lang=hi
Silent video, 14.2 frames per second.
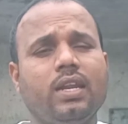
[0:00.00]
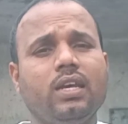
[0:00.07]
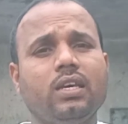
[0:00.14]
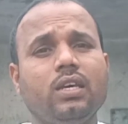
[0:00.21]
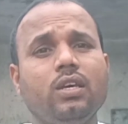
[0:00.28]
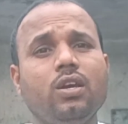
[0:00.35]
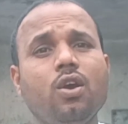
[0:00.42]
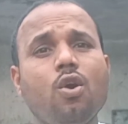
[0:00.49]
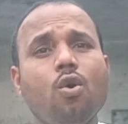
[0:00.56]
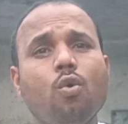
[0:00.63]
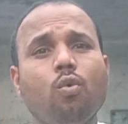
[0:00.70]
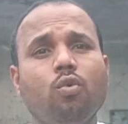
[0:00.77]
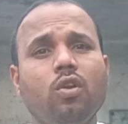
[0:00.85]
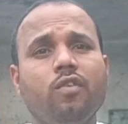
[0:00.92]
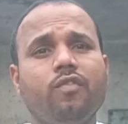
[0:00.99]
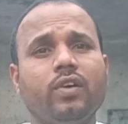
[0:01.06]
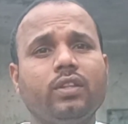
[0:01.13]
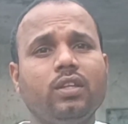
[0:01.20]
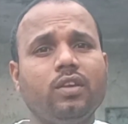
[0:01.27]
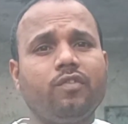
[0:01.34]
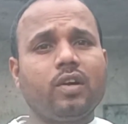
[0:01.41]
कि उन्नीस
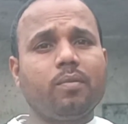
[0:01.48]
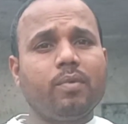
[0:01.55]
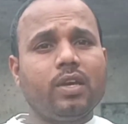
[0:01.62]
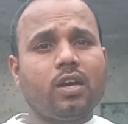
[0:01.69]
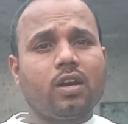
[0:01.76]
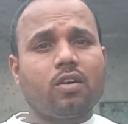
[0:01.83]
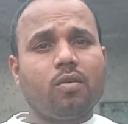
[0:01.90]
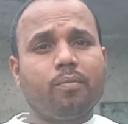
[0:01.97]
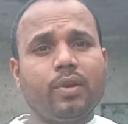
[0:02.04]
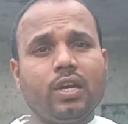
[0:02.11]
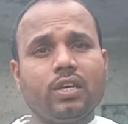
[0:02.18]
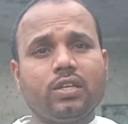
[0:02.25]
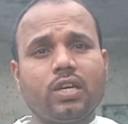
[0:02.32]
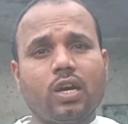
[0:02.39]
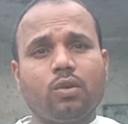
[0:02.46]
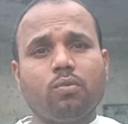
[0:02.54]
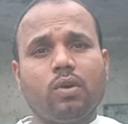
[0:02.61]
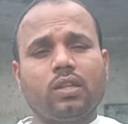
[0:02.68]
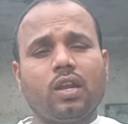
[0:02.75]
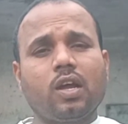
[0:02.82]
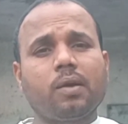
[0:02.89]
में यह कंपनी स्टार्ट हुआ
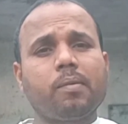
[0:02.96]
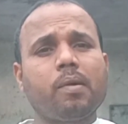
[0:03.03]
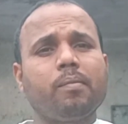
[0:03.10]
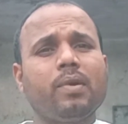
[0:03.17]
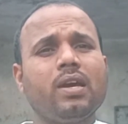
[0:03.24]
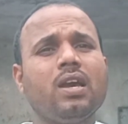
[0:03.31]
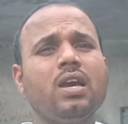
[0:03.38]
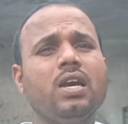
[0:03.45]
था लगभग में